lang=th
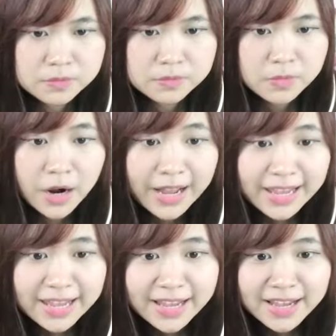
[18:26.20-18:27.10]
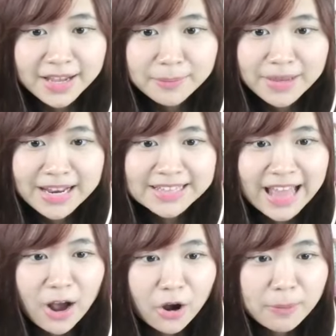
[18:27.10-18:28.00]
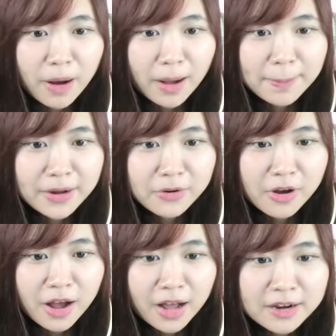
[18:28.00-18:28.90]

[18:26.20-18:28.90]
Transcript: เฮ้ยพี่ริต้าคนพบค่ะทุกคน